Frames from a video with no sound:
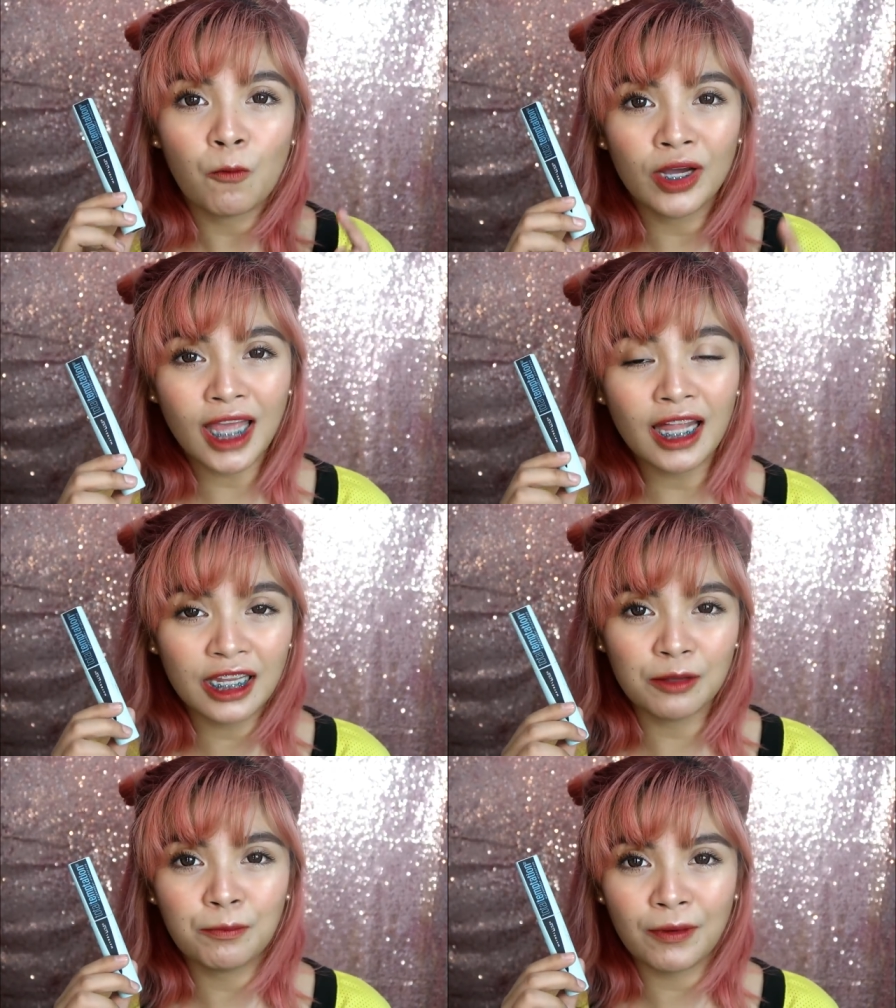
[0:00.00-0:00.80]

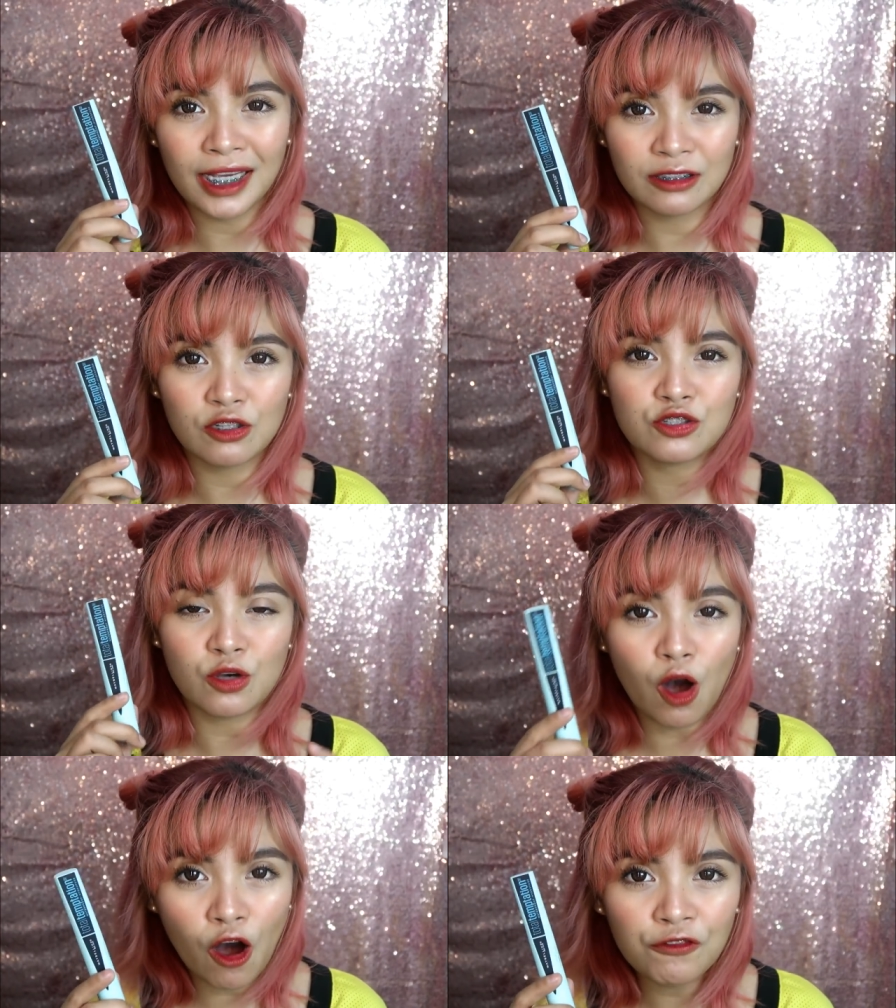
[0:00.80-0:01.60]
100 pesos
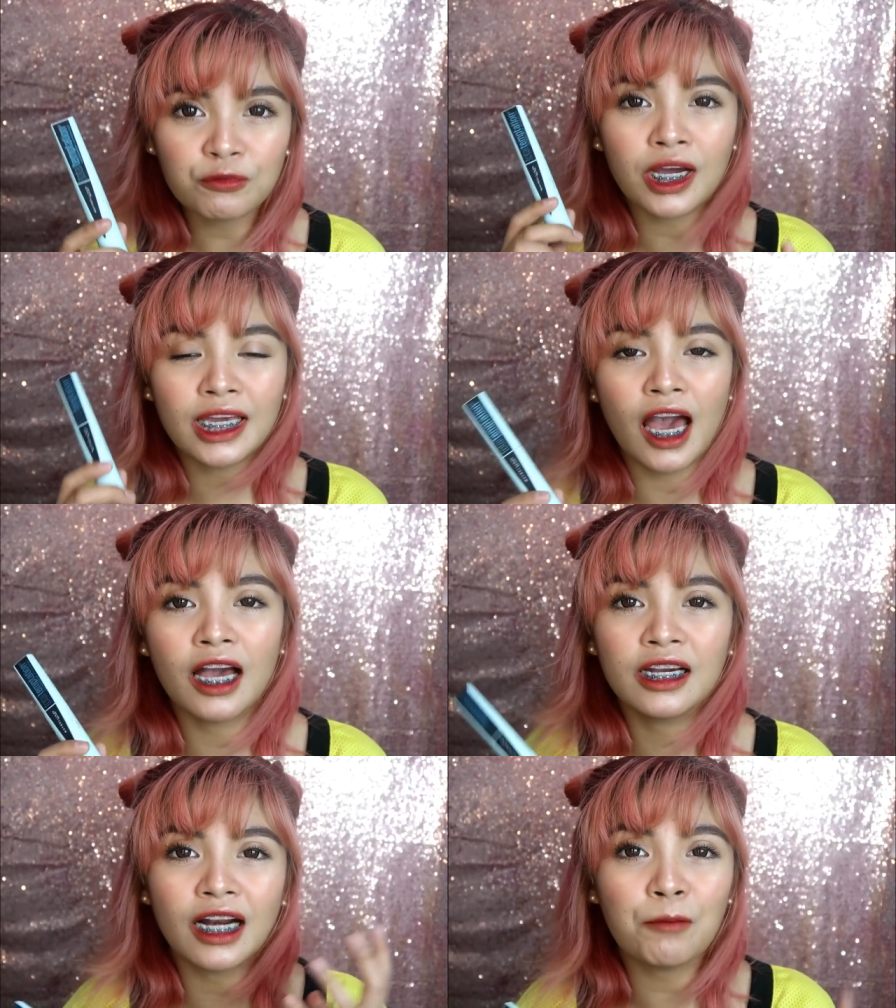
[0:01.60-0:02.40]
off.
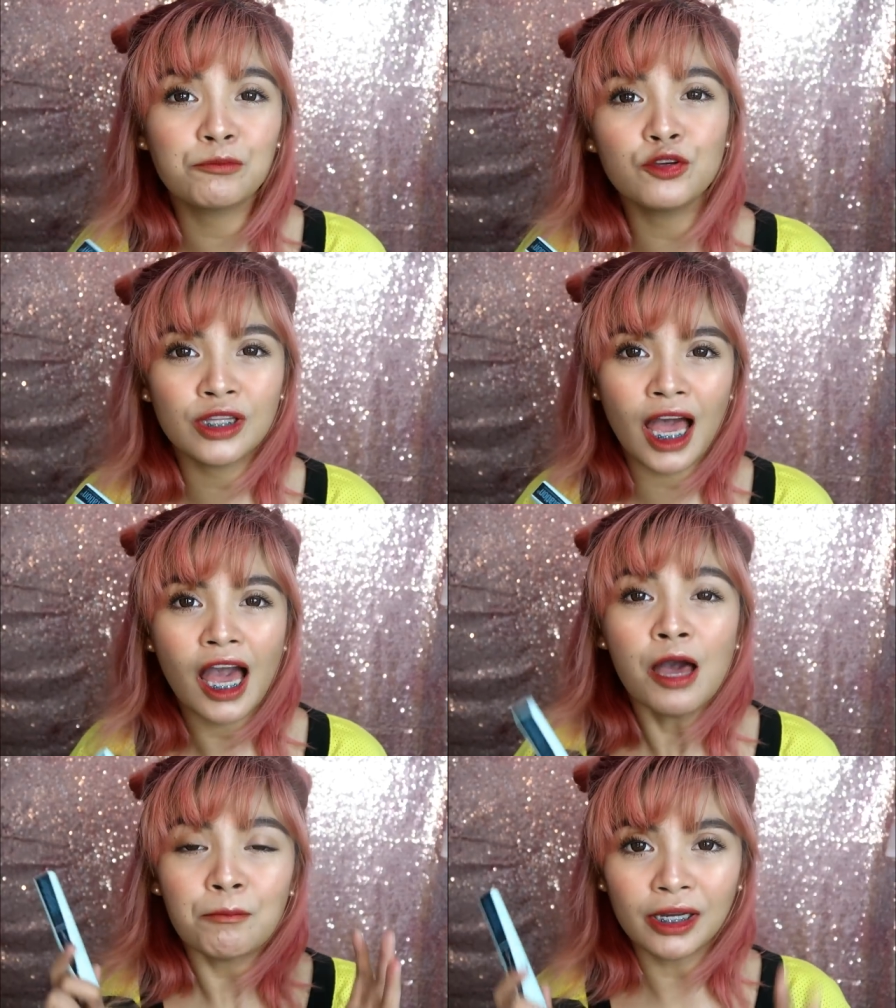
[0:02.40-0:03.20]
Kaya grab nyo na.